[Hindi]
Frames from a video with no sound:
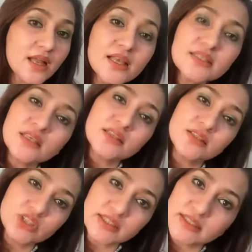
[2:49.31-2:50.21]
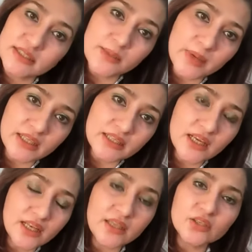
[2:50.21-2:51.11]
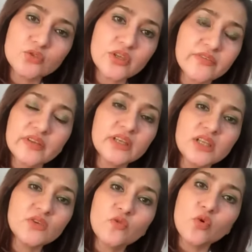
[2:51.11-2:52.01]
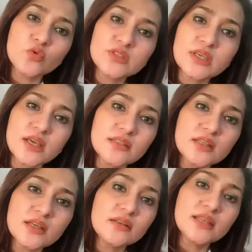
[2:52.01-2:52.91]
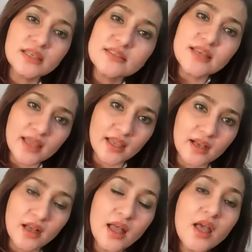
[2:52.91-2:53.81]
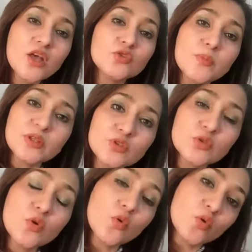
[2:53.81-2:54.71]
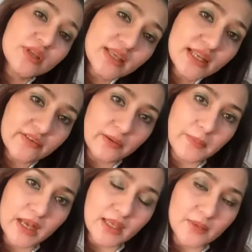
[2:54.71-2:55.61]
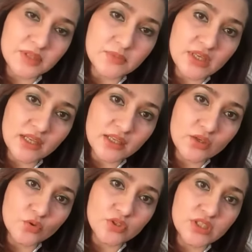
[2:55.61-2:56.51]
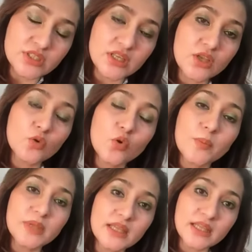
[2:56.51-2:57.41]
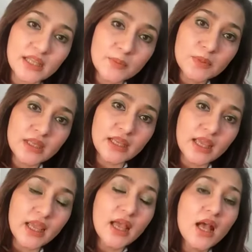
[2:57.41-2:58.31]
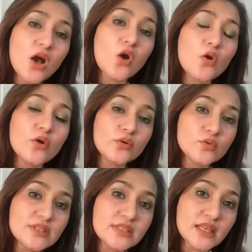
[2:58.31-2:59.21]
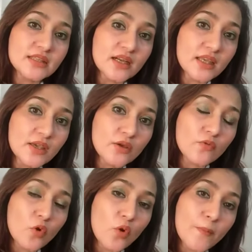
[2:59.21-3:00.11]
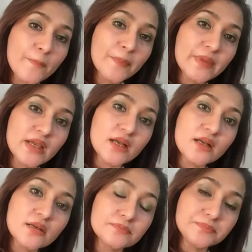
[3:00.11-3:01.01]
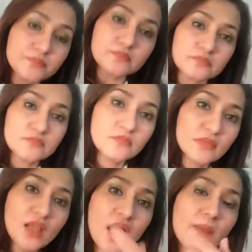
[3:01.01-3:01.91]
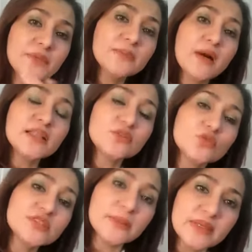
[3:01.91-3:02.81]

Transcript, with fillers: ग्लास के अंदर जग जितना पानी डालेंगे तो डेफिनेटली वो उसके अंदर नहीं जाएगा तो बच्चों को उनके लेवल पे आके आप समझाने की कोशिश करें उनको अपने करीब करें और उनसे ताकि वो आ, आपकी बात को